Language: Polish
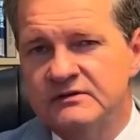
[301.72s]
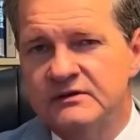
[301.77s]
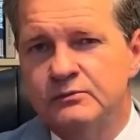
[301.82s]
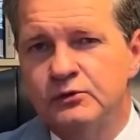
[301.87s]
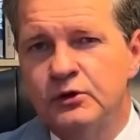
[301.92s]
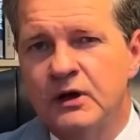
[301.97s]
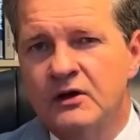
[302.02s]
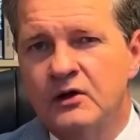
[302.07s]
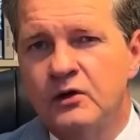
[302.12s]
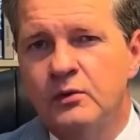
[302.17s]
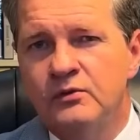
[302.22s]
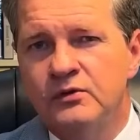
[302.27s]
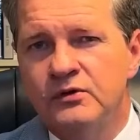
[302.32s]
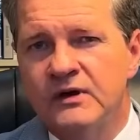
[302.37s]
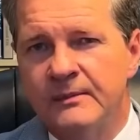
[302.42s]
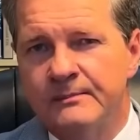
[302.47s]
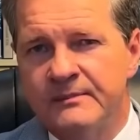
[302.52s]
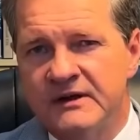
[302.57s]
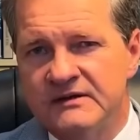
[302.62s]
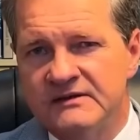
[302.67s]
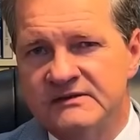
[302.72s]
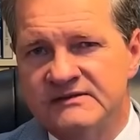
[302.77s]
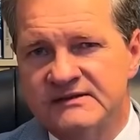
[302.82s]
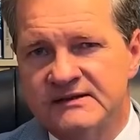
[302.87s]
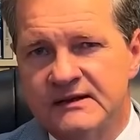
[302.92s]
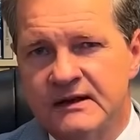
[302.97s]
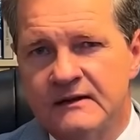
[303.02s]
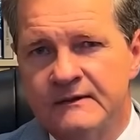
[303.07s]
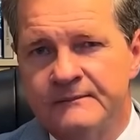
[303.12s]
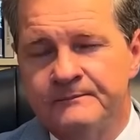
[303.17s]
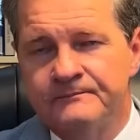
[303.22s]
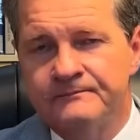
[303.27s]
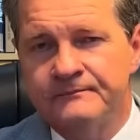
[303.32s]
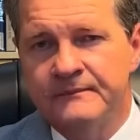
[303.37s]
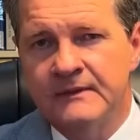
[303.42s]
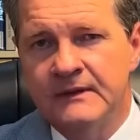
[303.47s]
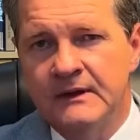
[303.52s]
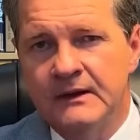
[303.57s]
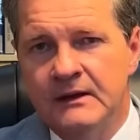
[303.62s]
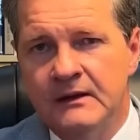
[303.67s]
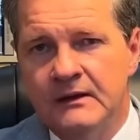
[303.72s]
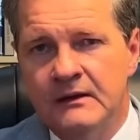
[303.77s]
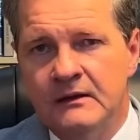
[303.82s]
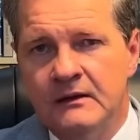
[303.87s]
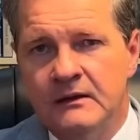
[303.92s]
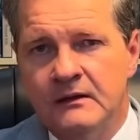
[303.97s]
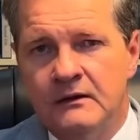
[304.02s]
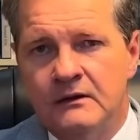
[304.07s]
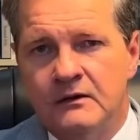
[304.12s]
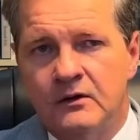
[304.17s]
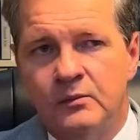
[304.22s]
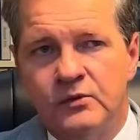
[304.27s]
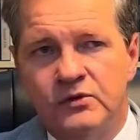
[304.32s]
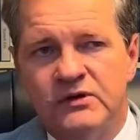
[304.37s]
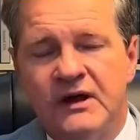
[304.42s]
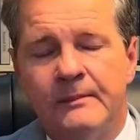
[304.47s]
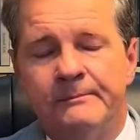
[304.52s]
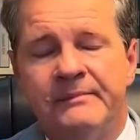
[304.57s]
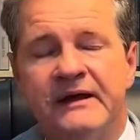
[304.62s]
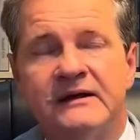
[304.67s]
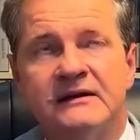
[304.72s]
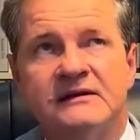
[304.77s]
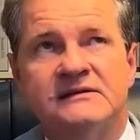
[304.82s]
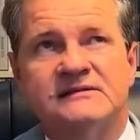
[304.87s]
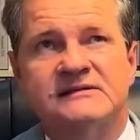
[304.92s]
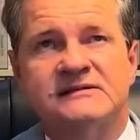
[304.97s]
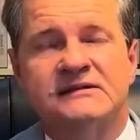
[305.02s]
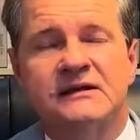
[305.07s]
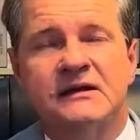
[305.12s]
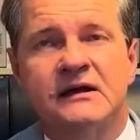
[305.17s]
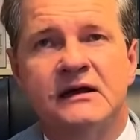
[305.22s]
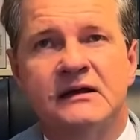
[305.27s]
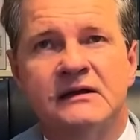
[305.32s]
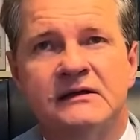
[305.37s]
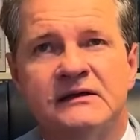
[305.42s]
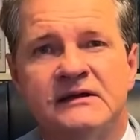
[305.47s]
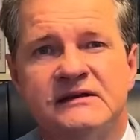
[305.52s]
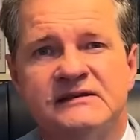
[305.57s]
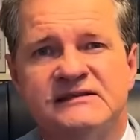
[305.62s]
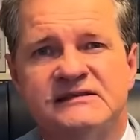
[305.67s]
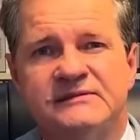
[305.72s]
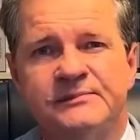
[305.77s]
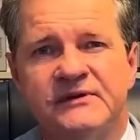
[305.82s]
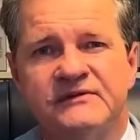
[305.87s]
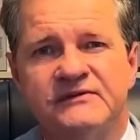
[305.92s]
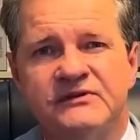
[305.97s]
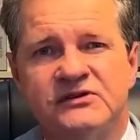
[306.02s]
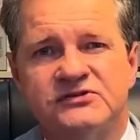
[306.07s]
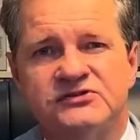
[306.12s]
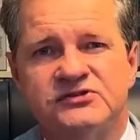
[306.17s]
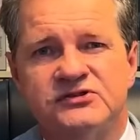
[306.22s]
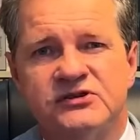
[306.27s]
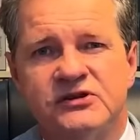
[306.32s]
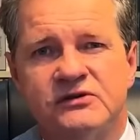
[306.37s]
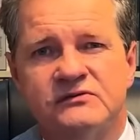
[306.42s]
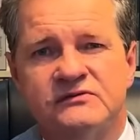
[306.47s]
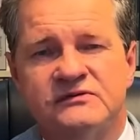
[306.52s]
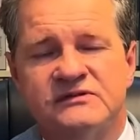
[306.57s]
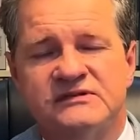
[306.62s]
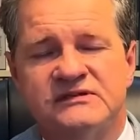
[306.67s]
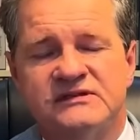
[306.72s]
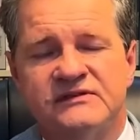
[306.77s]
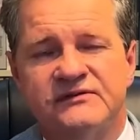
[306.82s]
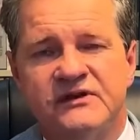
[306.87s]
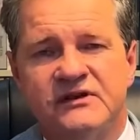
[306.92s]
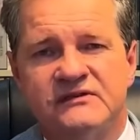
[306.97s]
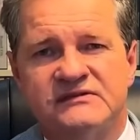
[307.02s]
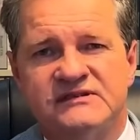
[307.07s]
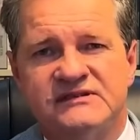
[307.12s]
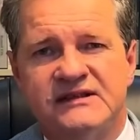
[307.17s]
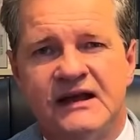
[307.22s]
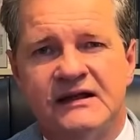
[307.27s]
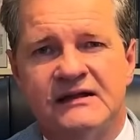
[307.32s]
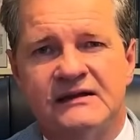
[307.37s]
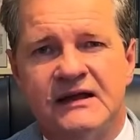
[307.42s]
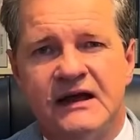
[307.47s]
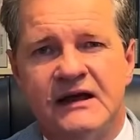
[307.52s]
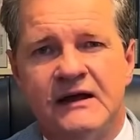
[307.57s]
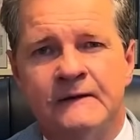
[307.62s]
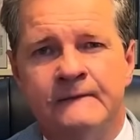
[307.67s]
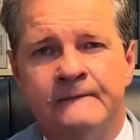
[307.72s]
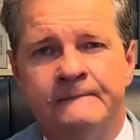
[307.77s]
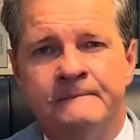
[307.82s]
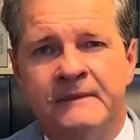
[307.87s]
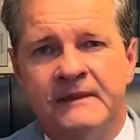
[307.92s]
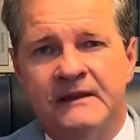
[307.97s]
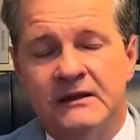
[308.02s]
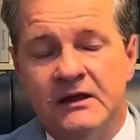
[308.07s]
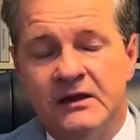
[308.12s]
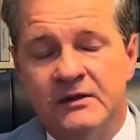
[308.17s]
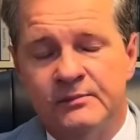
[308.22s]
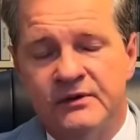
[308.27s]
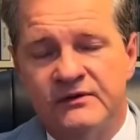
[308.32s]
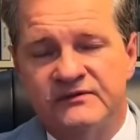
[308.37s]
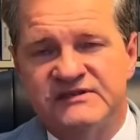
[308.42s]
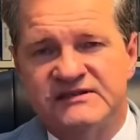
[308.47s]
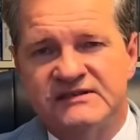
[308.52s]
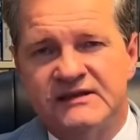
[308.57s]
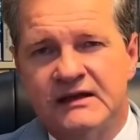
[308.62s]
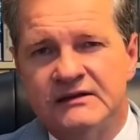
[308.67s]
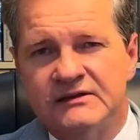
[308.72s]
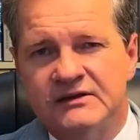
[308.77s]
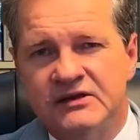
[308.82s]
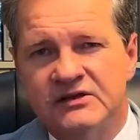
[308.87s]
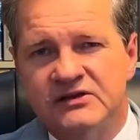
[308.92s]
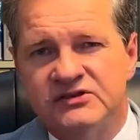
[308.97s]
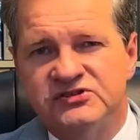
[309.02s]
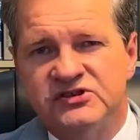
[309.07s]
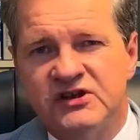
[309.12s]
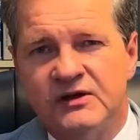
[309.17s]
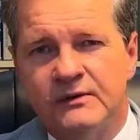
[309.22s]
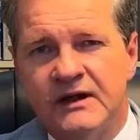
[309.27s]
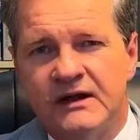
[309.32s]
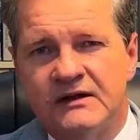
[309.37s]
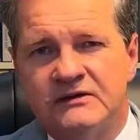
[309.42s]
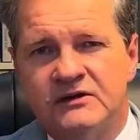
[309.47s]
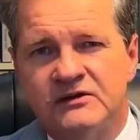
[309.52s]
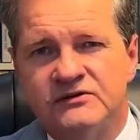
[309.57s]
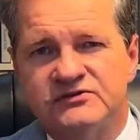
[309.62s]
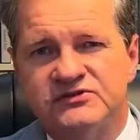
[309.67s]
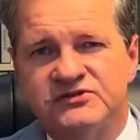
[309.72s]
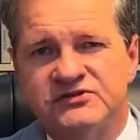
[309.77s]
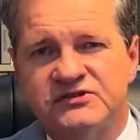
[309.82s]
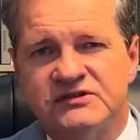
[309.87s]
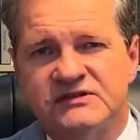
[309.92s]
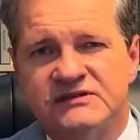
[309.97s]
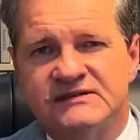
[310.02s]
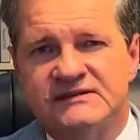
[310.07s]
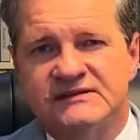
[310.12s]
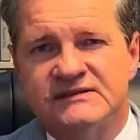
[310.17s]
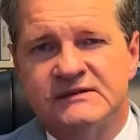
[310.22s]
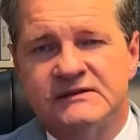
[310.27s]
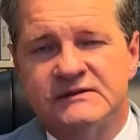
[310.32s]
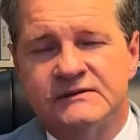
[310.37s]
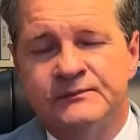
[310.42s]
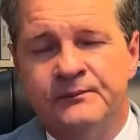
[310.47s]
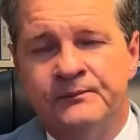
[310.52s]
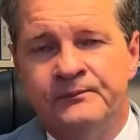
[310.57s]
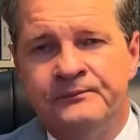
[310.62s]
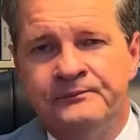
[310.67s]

to była komuna paryska. Komuna paryska jest z pewnością związana, jej powstanie, jej działalność z y,